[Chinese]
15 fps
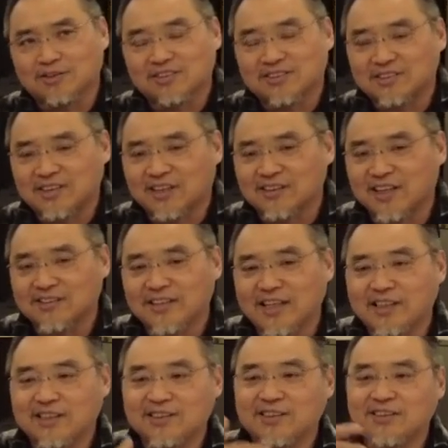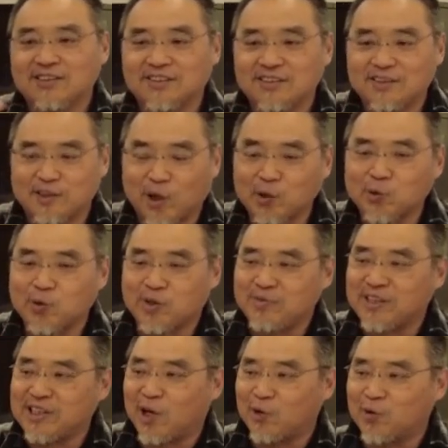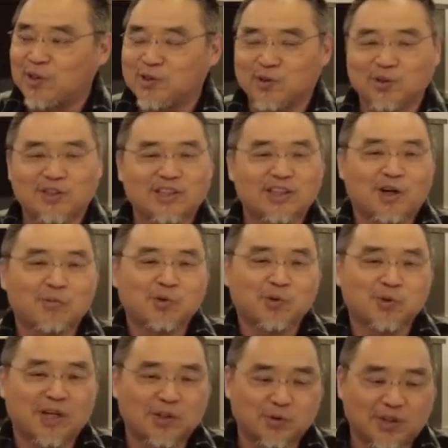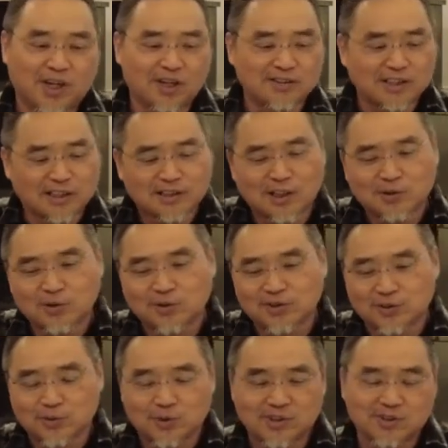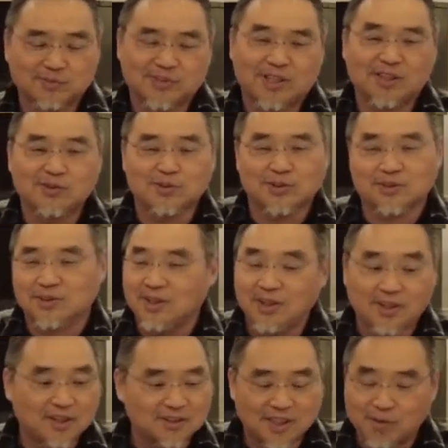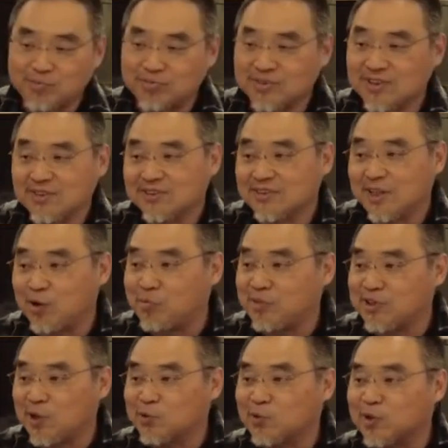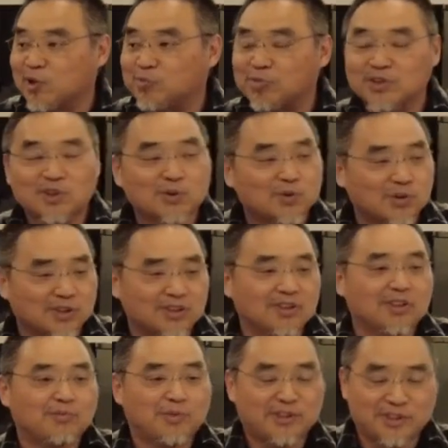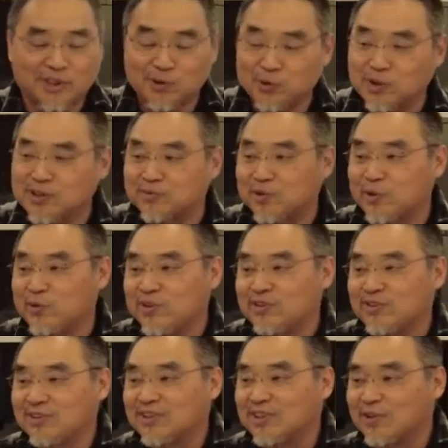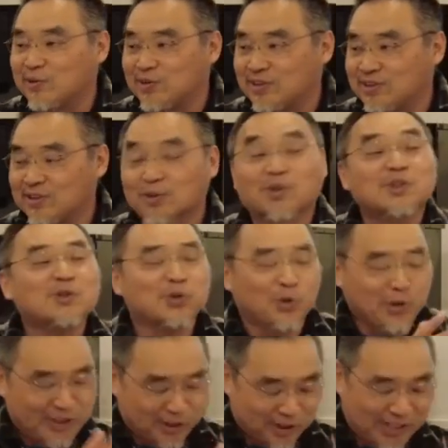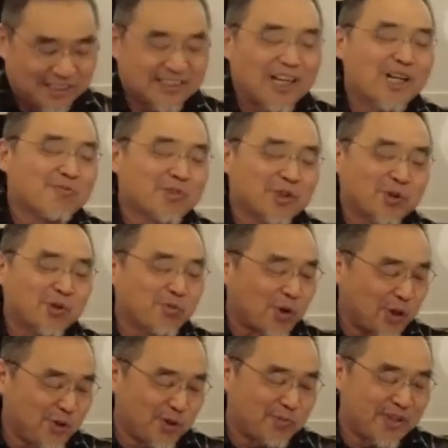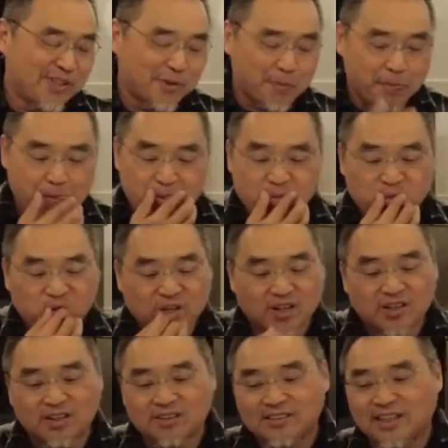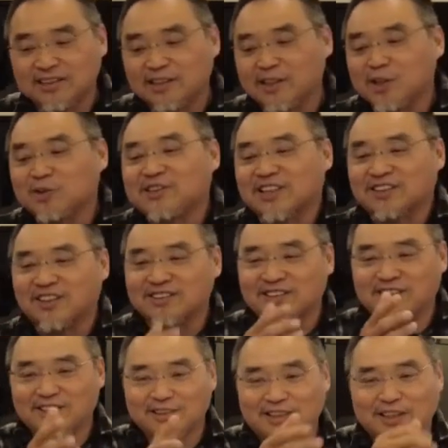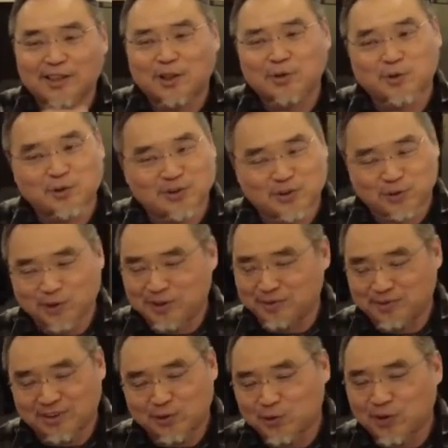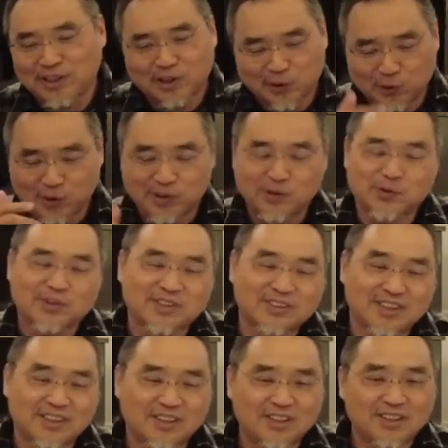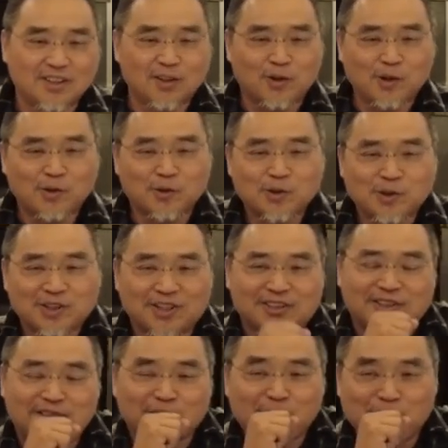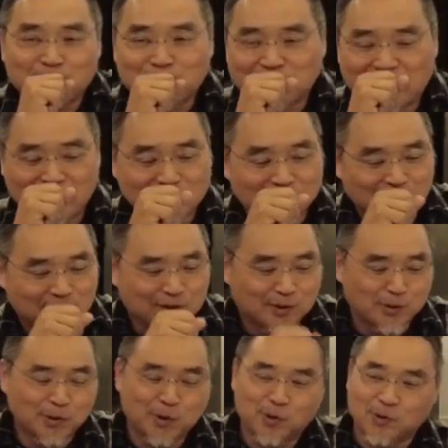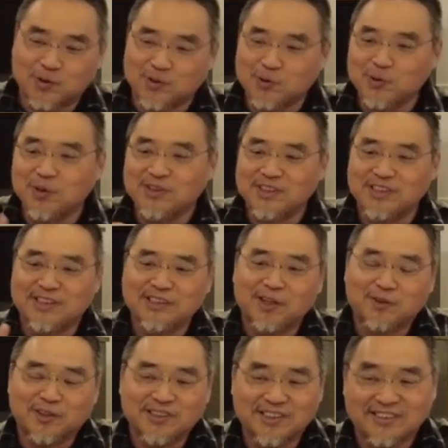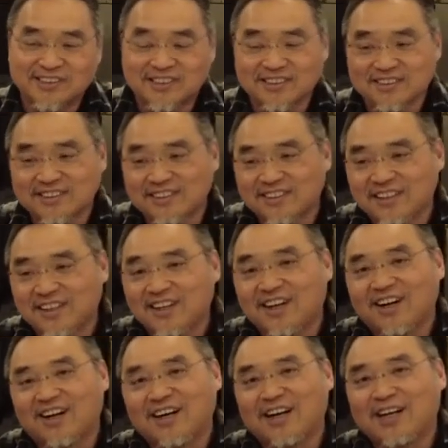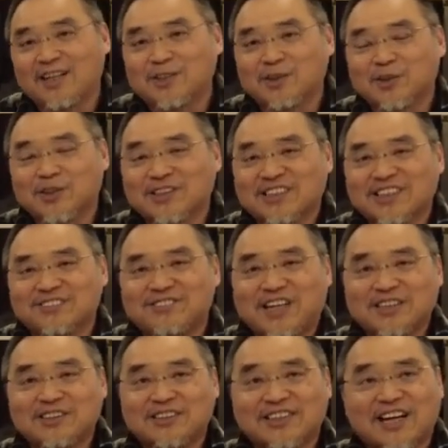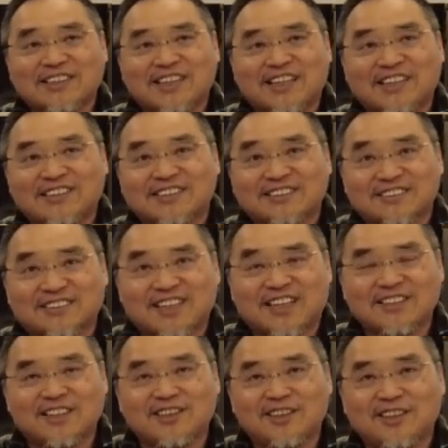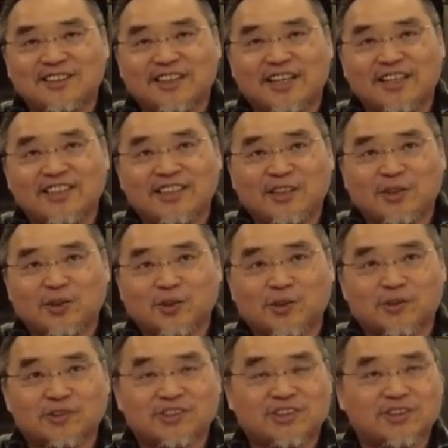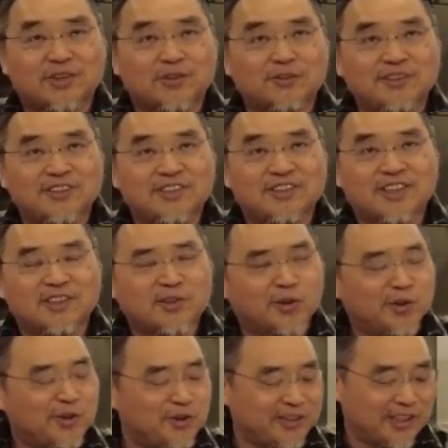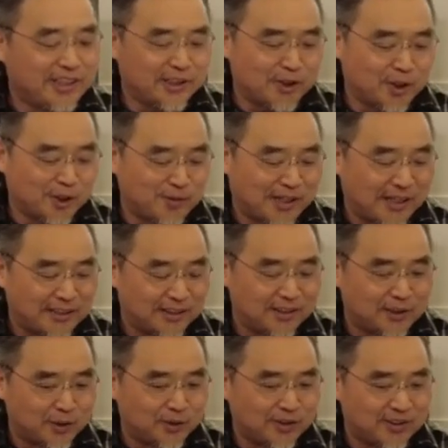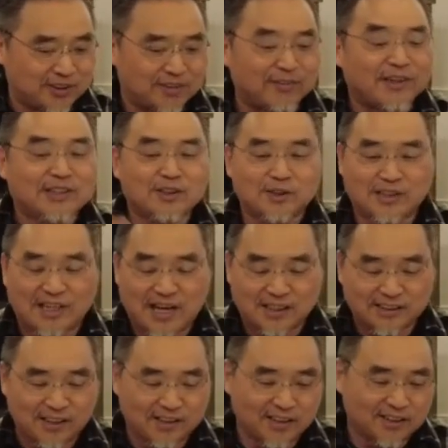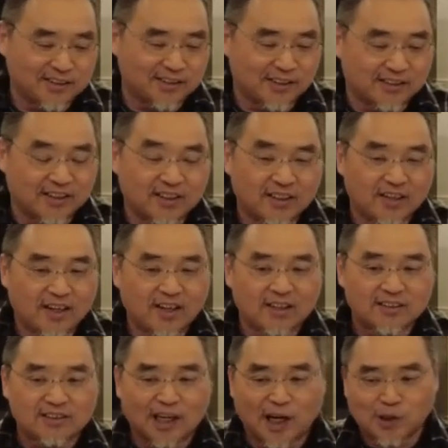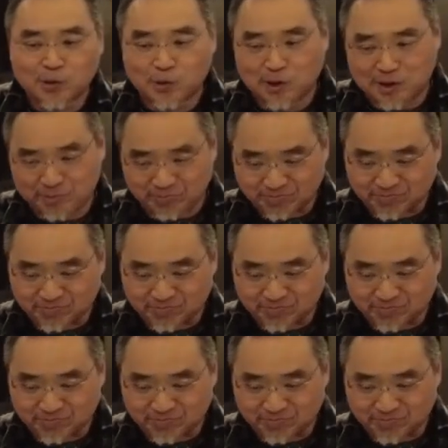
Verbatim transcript: 常常在。小组里面讨论的时候，就听到我们组长说：“啊，纳塔逊是说什么？纳塔逊是他不是在我们小组里头，不是说这个彼得说什么，这个有的时候会有啦。当然不是说完全没有，但是也有讲到这纳塔逊是说什么，说很多很多。后来我就很奇怪，我就开始 Google Google 这个人到底是谁啊？结果那个发现他在他曾经在一九九几年、九六年的时候吧，还是九几反正就在两千年之前，他说